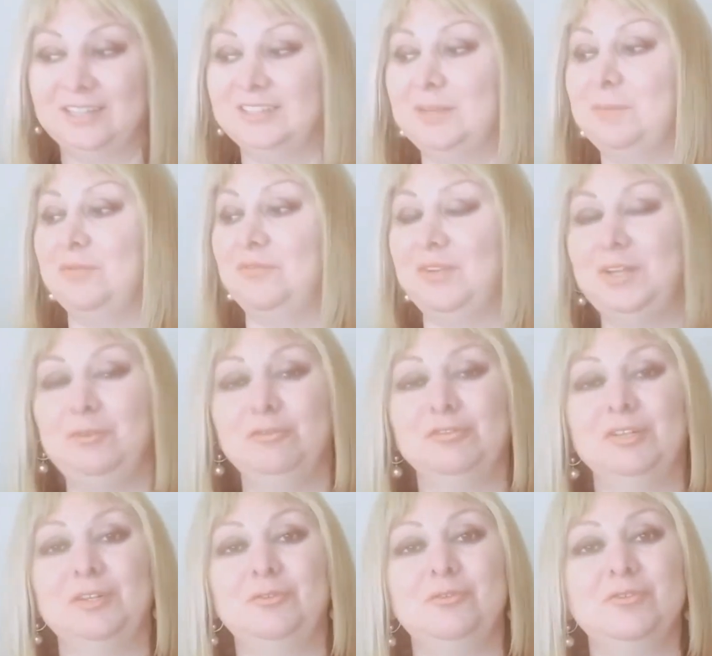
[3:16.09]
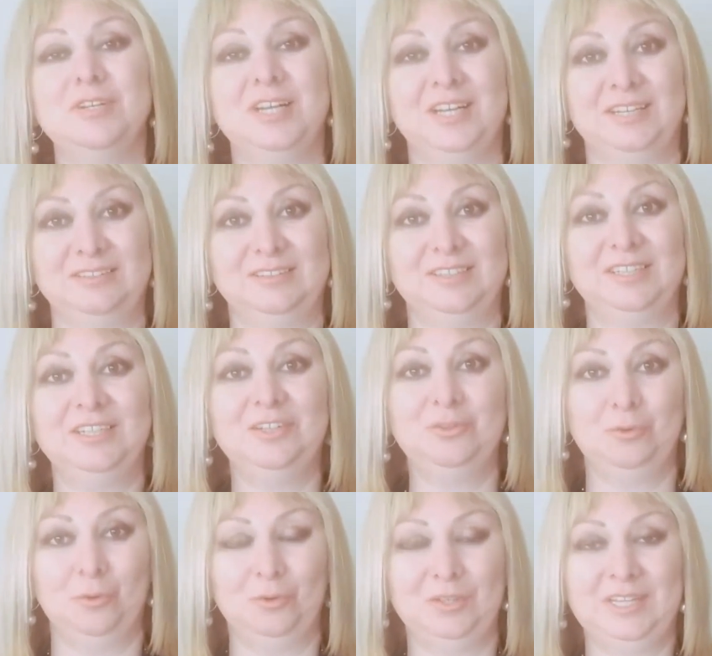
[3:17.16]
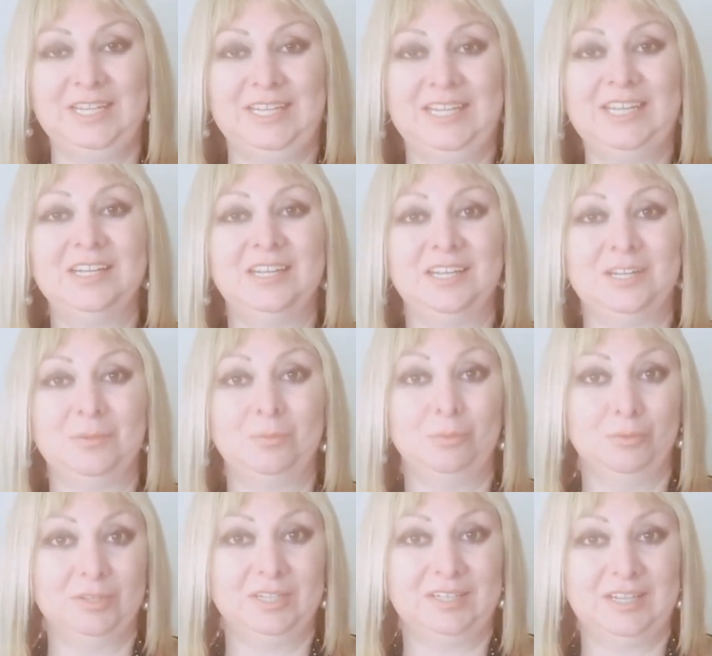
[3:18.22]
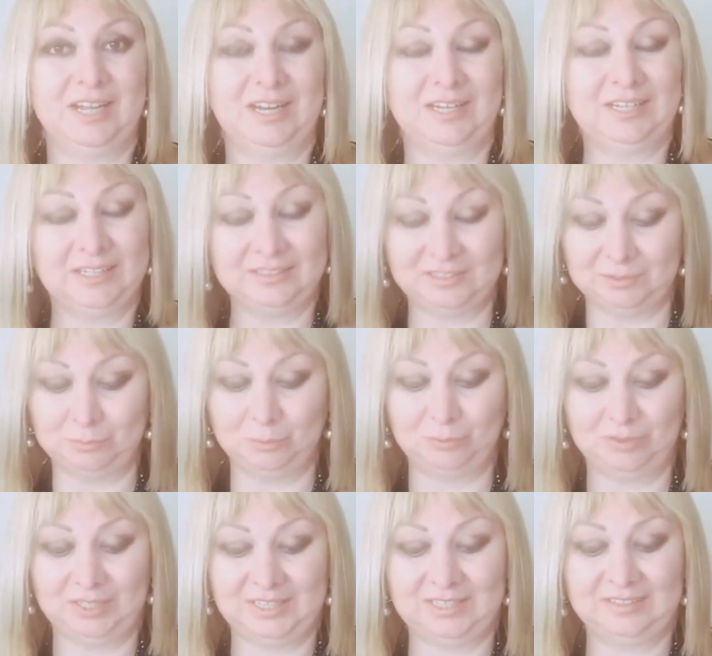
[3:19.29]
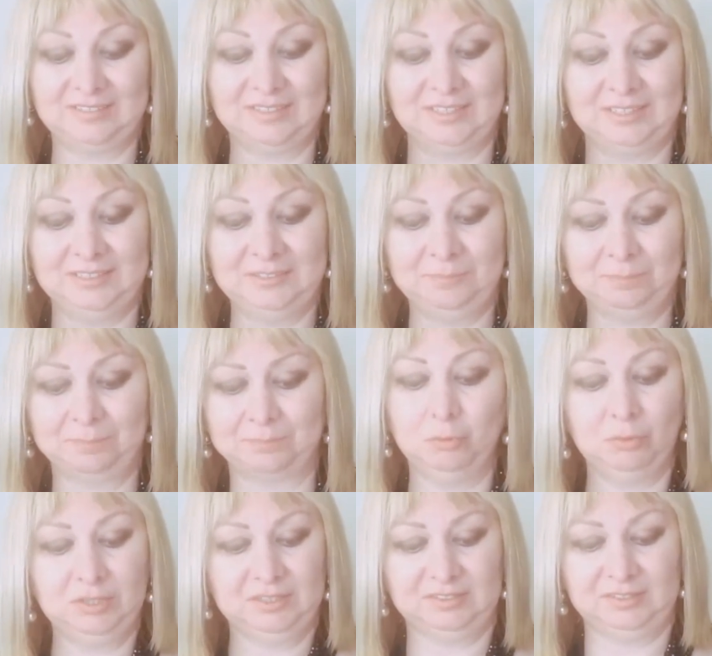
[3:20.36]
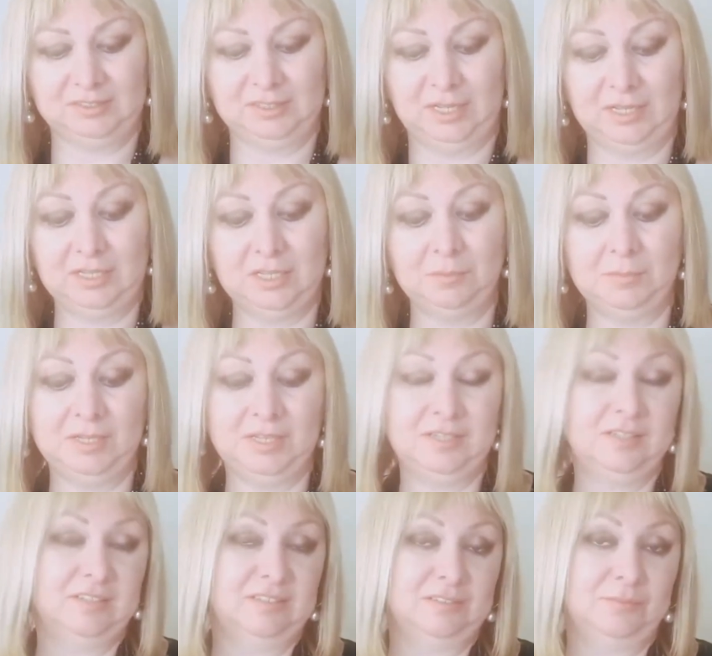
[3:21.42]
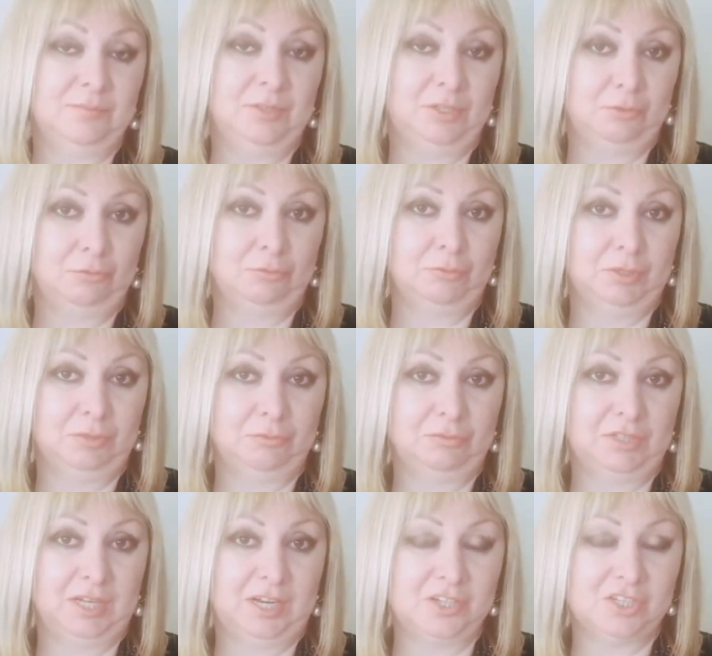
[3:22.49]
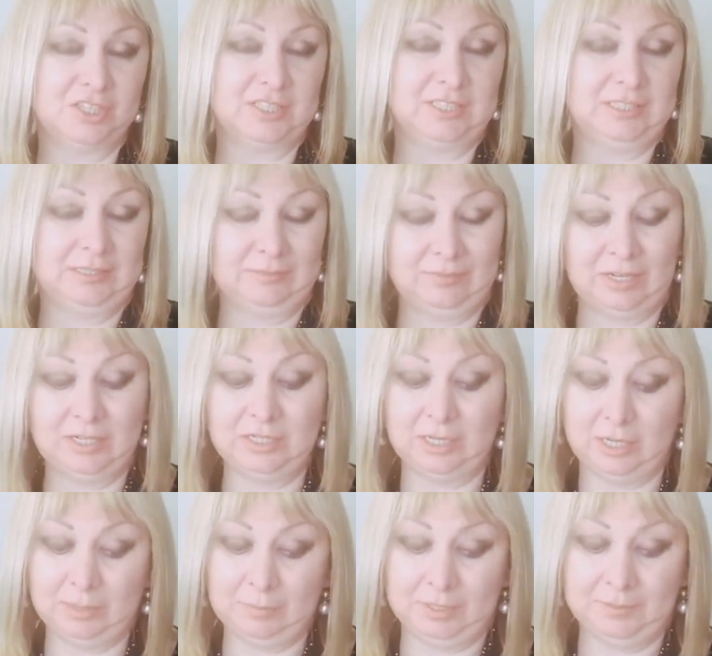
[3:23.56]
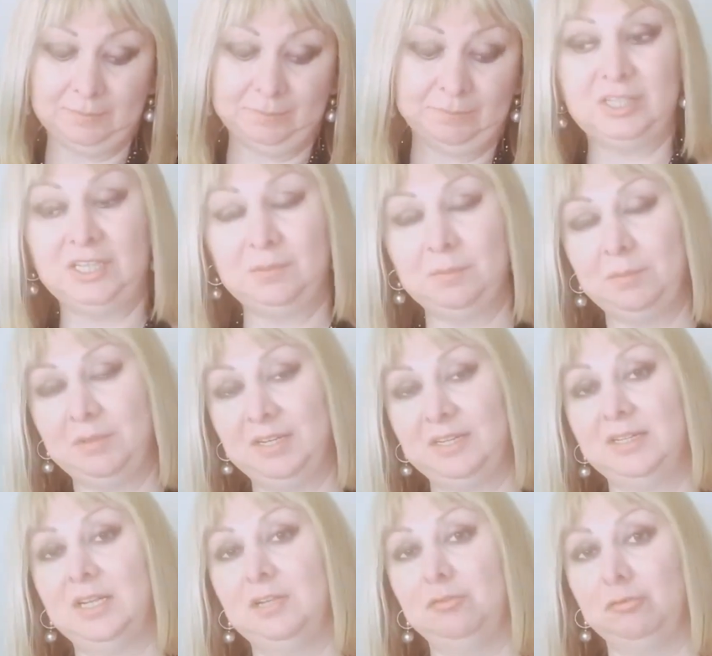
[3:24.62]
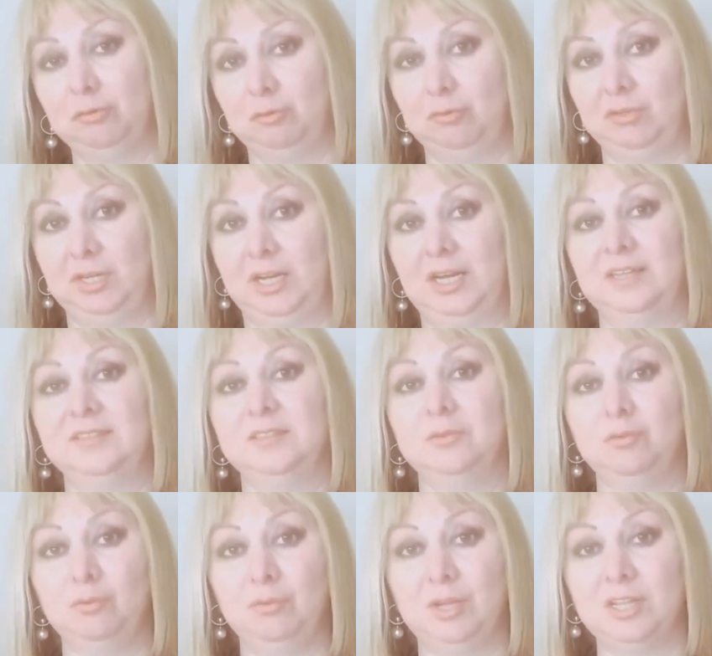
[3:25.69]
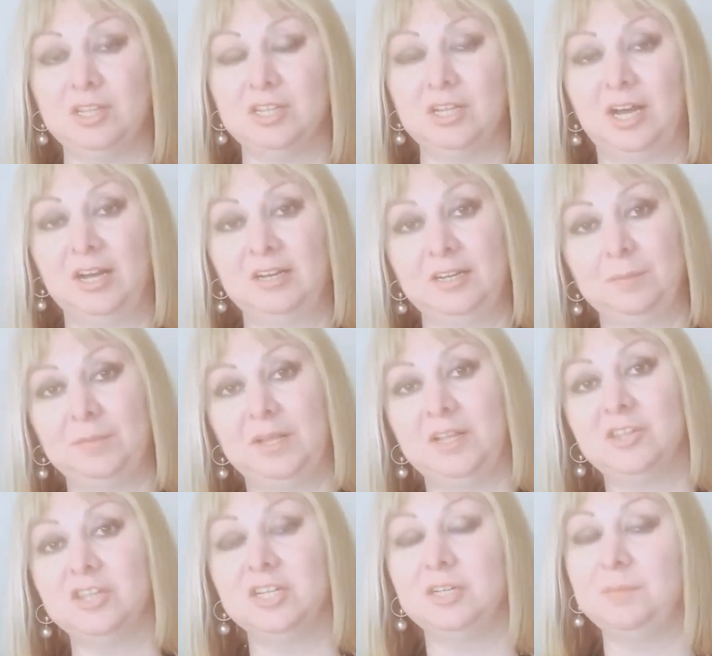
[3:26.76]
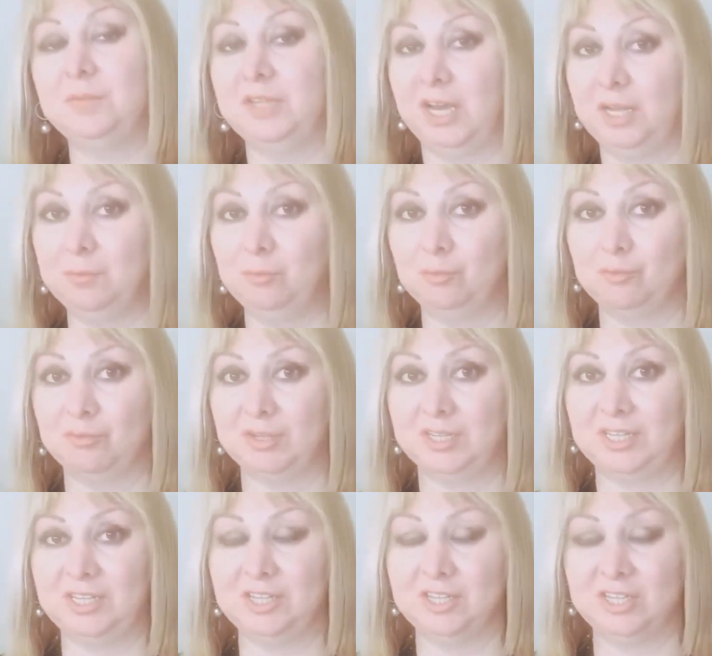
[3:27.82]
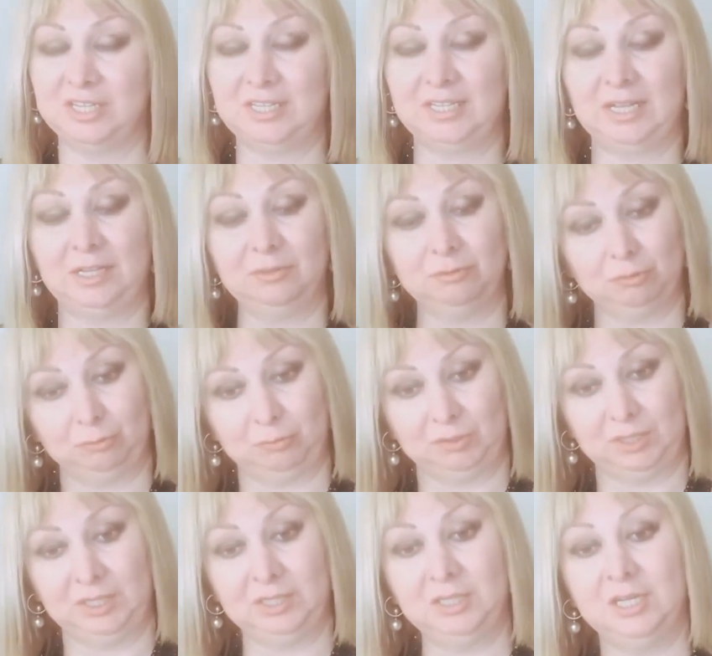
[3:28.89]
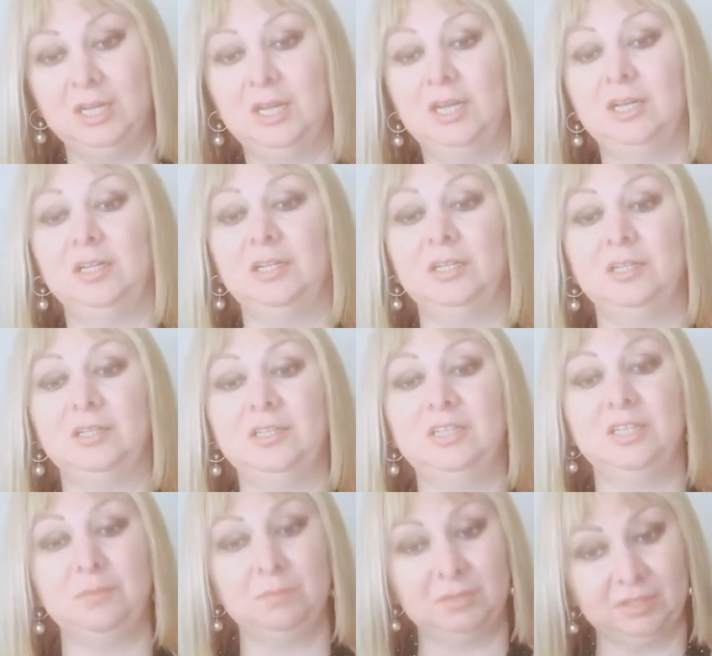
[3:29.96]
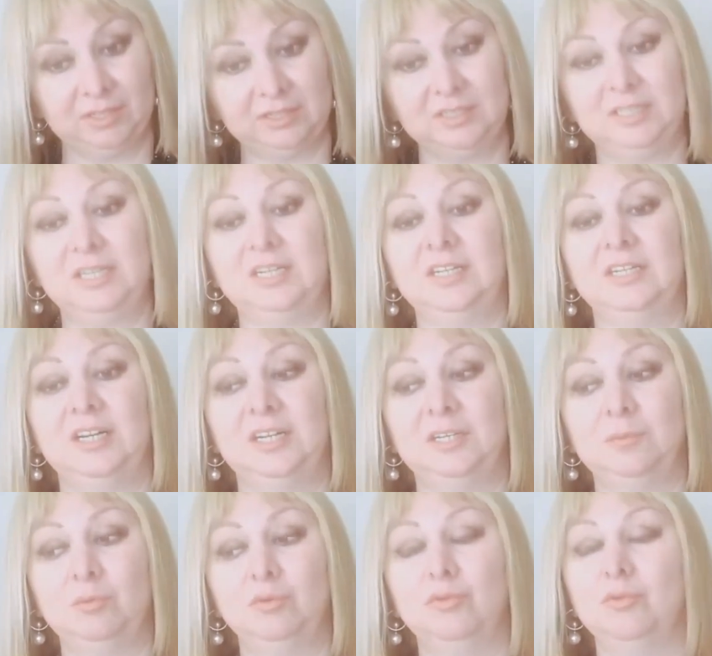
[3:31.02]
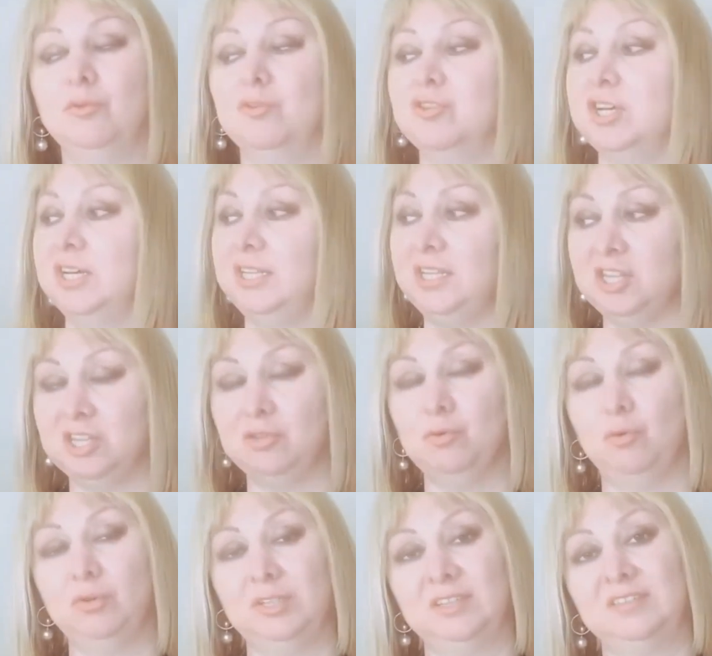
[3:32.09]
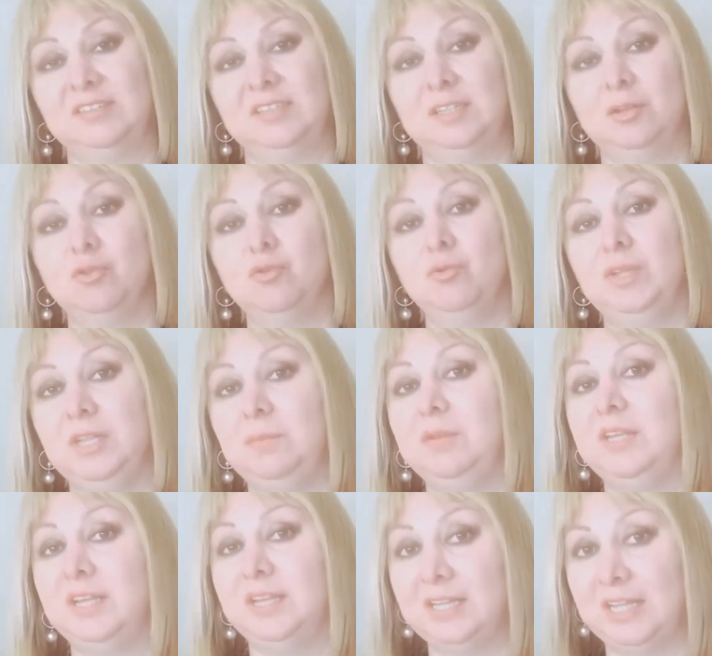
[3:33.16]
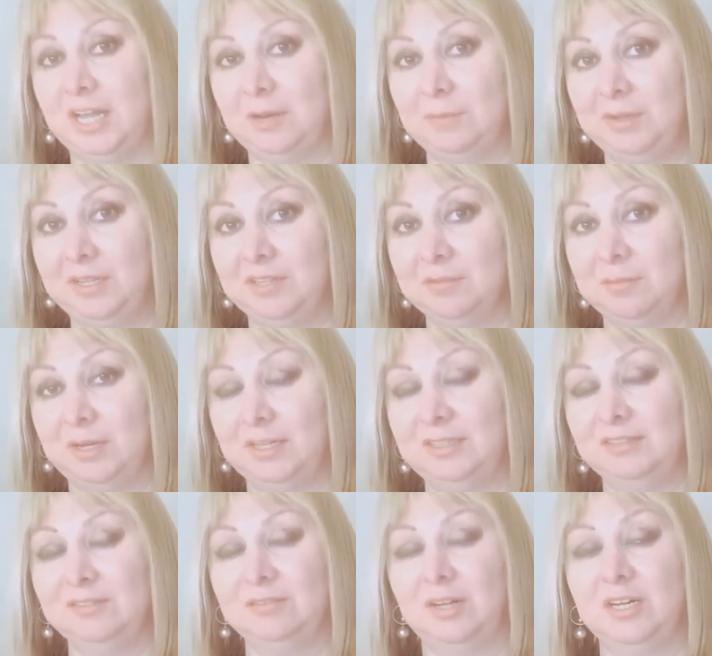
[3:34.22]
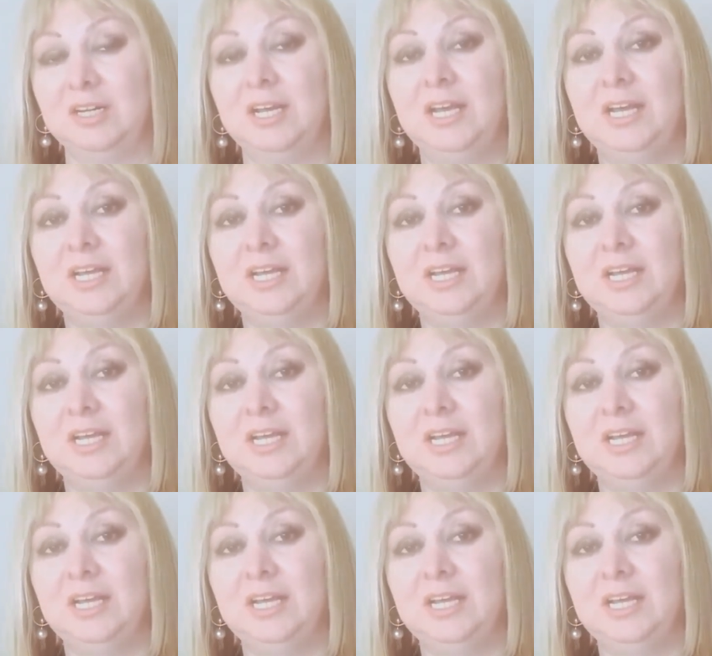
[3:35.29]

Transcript: Tabi Venüs Satürn karesi yok değil. Ee, bunu da değerlendirin. Bunu dikkate alın. Sonrasında 27 Kasım Venüs Uranüs karşıtlığı var ama 21'inden sonra artık Güneş Akrep'ten çıkıp Yay burcuna geçtikten sonra 21 e, aralığa kadar da burada olacak. İş noktasında çok iyi bir yere gelme ihtimaliniz var.